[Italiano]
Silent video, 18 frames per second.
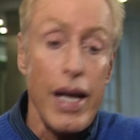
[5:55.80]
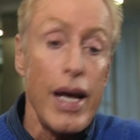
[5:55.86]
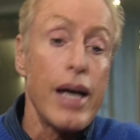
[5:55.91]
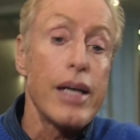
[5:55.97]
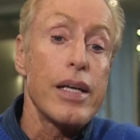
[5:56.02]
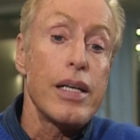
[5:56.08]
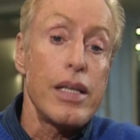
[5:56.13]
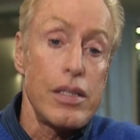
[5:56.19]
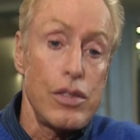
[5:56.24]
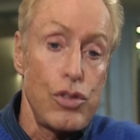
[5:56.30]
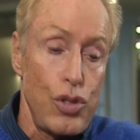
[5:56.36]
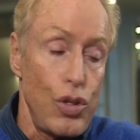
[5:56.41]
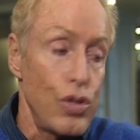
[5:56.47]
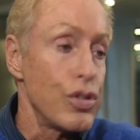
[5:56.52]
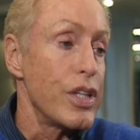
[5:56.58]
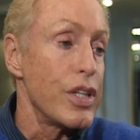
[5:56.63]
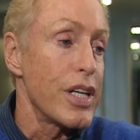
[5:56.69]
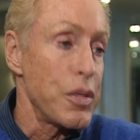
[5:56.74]
e anche
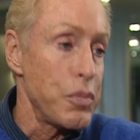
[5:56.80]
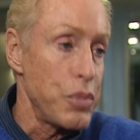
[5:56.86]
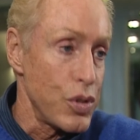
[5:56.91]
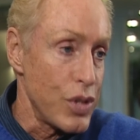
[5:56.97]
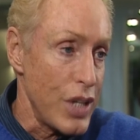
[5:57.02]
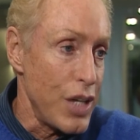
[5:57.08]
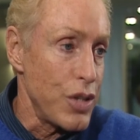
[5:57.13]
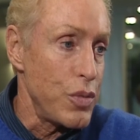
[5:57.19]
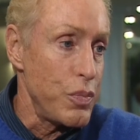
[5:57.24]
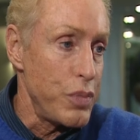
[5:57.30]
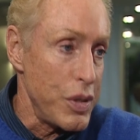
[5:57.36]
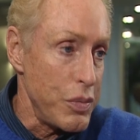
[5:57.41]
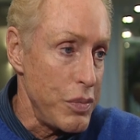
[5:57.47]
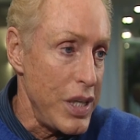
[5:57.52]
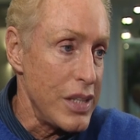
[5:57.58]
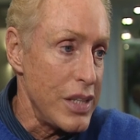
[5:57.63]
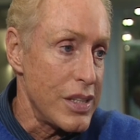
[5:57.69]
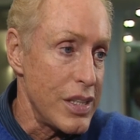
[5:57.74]
donne che potranno
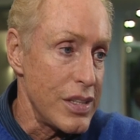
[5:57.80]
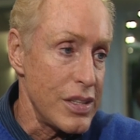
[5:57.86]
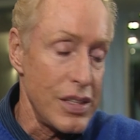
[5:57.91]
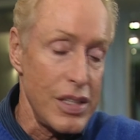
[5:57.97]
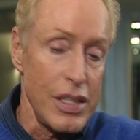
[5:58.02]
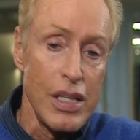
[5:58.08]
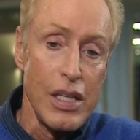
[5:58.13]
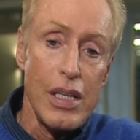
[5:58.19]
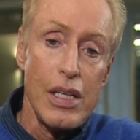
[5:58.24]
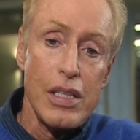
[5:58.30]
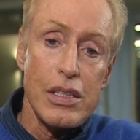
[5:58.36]
permettersi